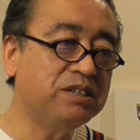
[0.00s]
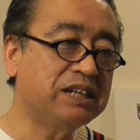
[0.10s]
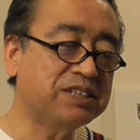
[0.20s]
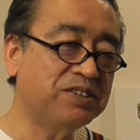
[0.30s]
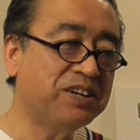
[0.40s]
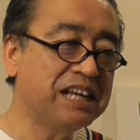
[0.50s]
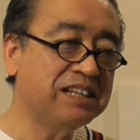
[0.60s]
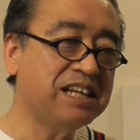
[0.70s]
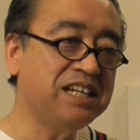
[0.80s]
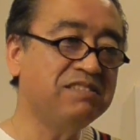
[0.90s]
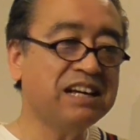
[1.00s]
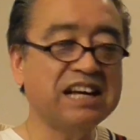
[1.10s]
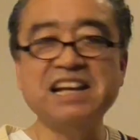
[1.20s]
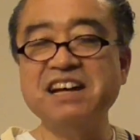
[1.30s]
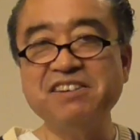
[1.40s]
いうのはそう簡単には
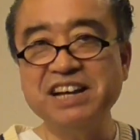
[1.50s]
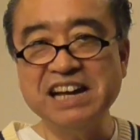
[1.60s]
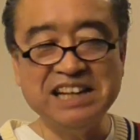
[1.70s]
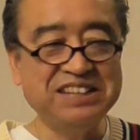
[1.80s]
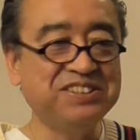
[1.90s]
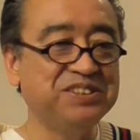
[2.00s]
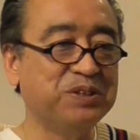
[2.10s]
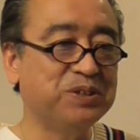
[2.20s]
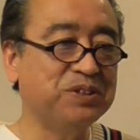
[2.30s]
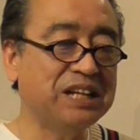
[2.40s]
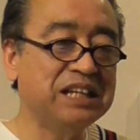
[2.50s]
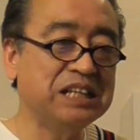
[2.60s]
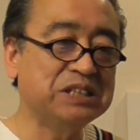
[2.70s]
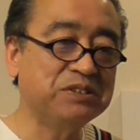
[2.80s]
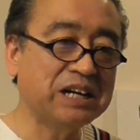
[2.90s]
叶わないということなん
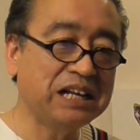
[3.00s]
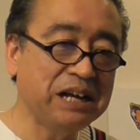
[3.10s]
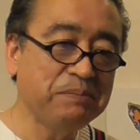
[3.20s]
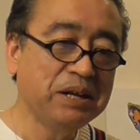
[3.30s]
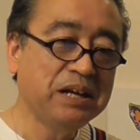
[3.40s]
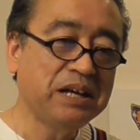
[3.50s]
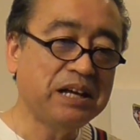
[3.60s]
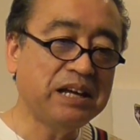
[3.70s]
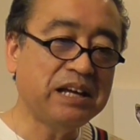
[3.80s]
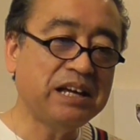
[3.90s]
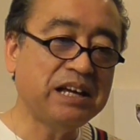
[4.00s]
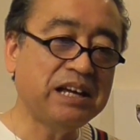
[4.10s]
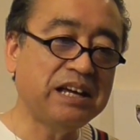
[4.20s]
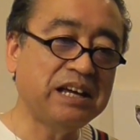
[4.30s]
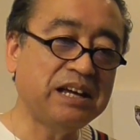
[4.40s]
でしょうかね、
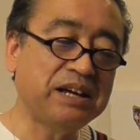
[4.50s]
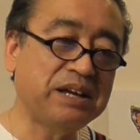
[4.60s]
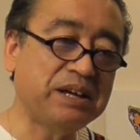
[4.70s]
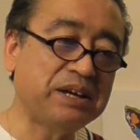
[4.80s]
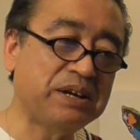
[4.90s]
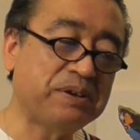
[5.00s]
えー